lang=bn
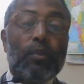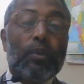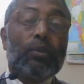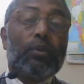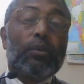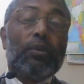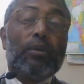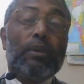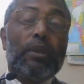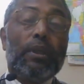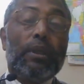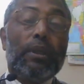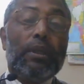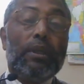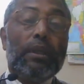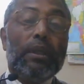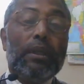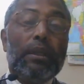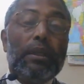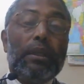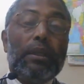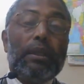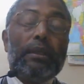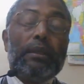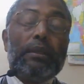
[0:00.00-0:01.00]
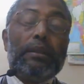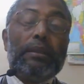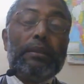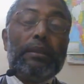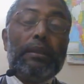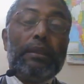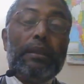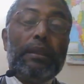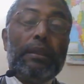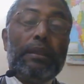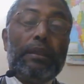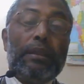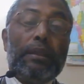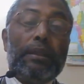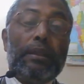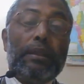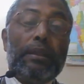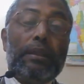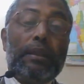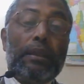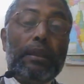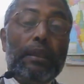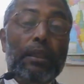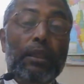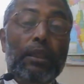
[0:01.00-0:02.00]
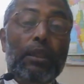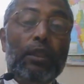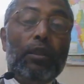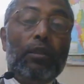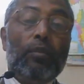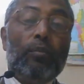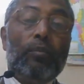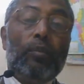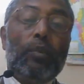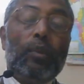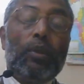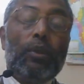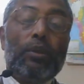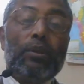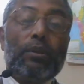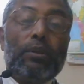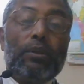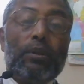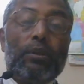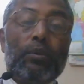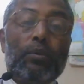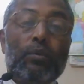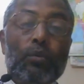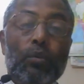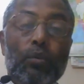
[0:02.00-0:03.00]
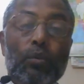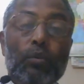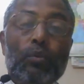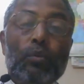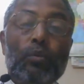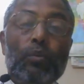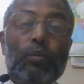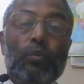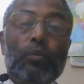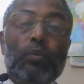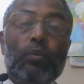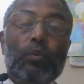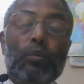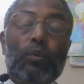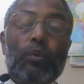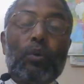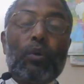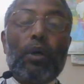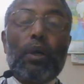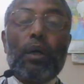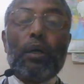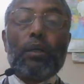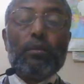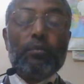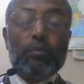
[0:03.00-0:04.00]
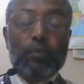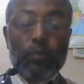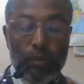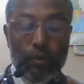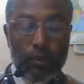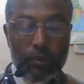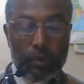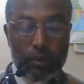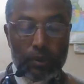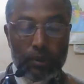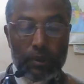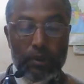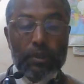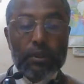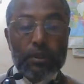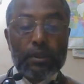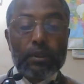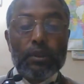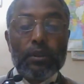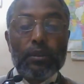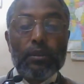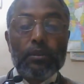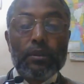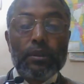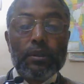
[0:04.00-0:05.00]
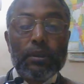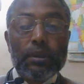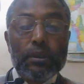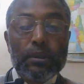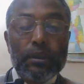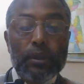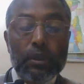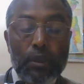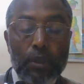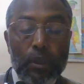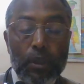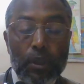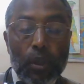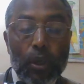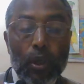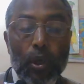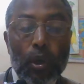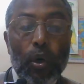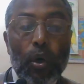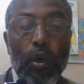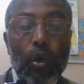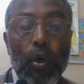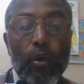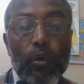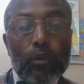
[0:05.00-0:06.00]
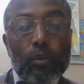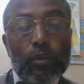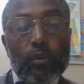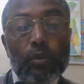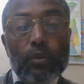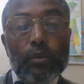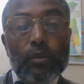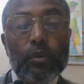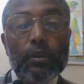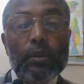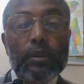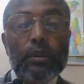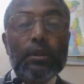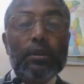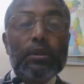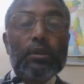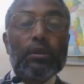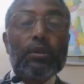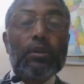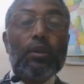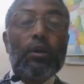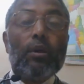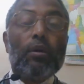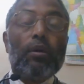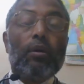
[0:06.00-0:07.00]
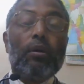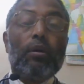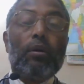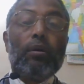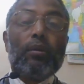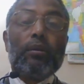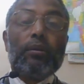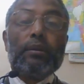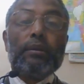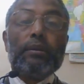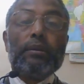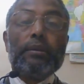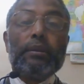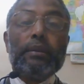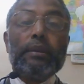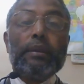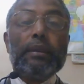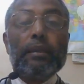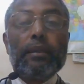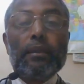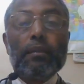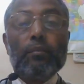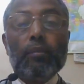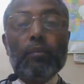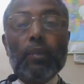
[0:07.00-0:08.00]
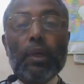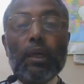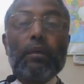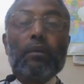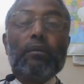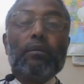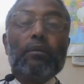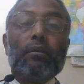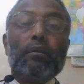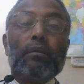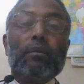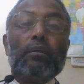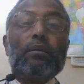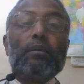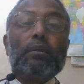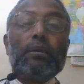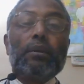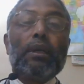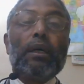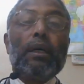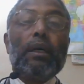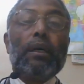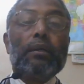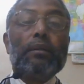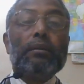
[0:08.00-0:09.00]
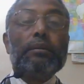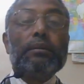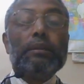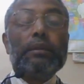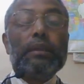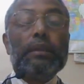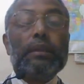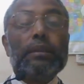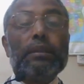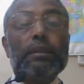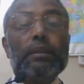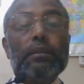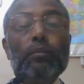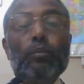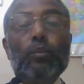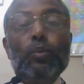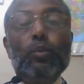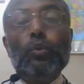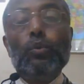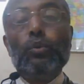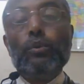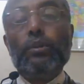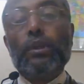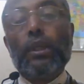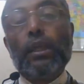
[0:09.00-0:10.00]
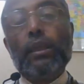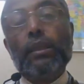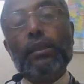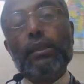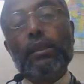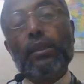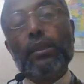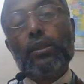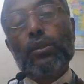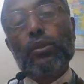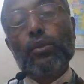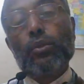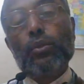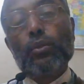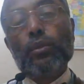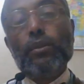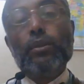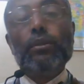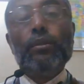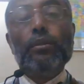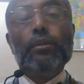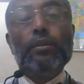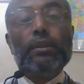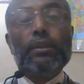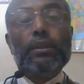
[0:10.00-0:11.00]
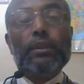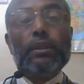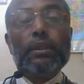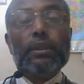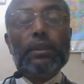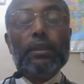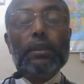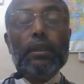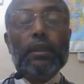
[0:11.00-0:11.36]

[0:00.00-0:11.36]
পতনে যে তিন নম্বর যে গুরুত্বপূর্ণ কারণ বলতেছে সেটা হচ্ছে যে অর্থনৈতিক সংকট এটা মারাত্মক কথা দেশের মূল তালিকা শক্তি হচ্ছে